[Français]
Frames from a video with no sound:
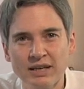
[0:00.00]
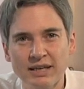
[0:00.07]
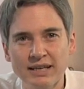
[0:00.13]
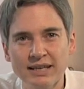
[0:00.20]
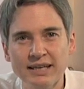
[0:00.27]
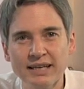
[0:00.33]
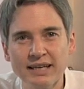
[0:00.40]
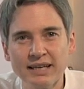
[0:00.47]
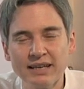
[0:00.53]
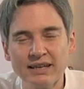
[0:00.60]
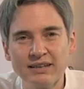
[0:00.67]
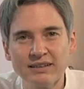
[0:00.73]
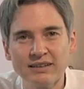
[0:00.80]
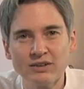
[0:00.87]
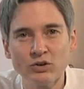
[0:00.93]
Il
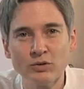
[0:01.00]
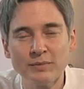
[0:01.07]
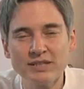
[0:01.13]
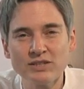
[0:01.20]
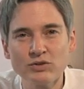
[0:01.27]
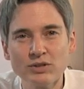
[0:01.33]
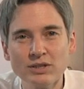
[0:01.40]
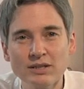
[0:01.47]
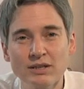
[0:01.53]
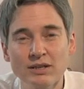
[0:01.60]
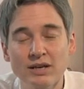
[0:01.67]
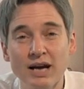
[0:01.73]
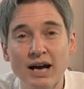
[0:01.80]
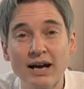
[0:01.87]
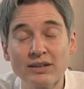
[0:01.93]
est le
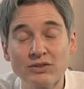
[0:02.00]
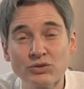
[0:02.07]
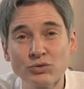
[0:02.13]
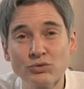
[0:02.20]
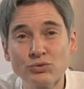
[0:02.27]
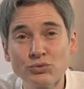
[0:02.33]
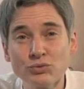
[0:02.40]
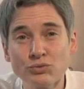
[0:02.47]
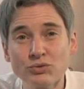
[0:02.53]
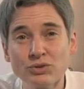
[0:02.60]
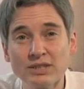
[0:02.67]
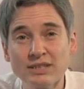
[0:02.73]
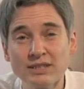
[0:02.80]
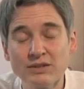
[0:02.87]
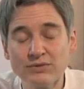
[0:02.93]
Messie attendu
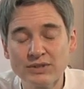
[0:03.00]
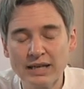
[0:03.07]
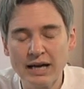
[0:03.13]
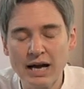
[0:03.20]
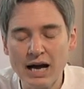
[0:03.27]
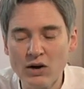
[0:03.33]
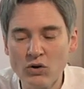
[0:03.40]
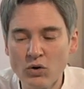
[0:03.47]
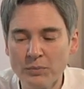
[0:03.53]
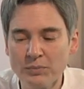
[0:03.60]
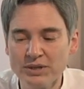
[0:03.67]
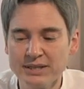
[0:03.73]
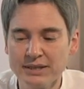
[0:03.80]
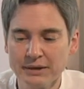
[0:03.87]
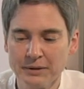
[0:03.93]
qui vient
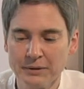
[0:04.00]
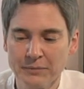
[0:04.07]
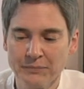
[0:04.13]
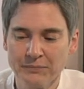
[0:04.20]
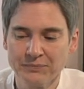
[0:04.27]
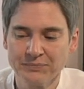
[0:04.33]
accomplir.